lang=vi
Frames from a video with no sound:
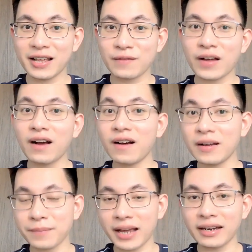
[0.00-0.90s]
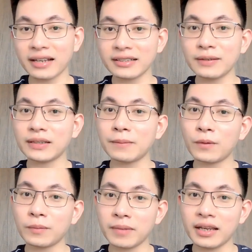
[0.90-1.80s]
và hơi men đã dìu tâm
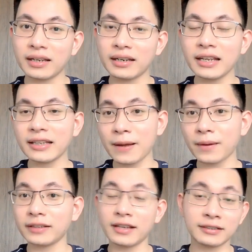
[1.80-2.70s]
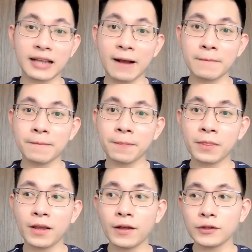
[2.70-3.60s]
hồn mị đi theo cái tiếng sáo
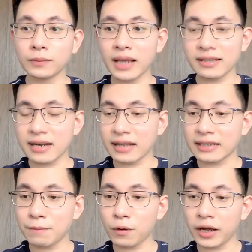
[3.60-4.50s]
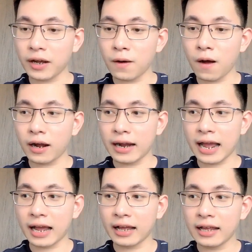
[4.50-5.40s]
chúng ta sẽ đặt ra một cái câu hỏi
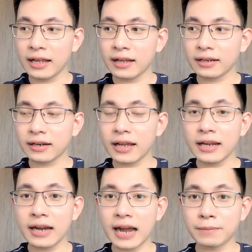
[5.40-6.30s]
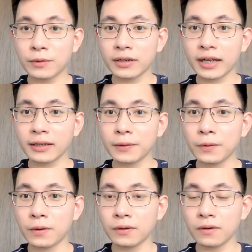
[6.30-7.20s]
là đây là một cách
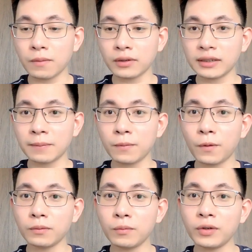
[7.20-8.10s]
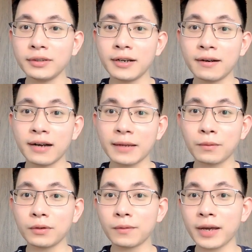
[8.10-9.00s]
uống của một tâm hồn muốn nhớ hay
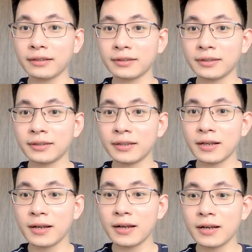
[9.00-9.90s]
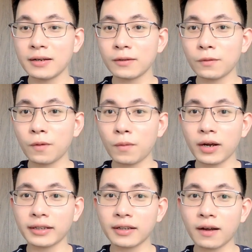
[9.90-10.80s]
muốn quên của một
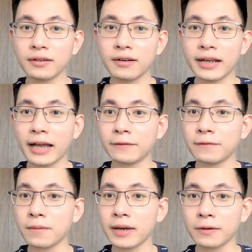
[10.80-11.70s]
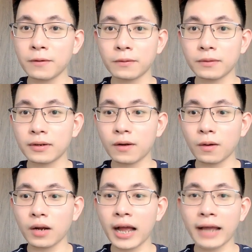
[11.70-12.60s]
cái con người hạnh phúc hay khổ có
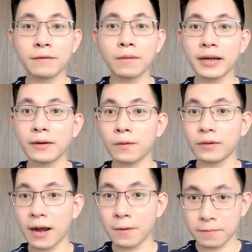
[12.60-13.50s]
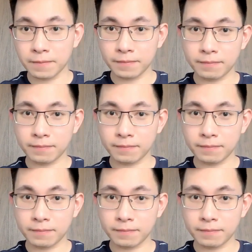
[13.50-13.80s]
người hạnh phúc hay khổ đau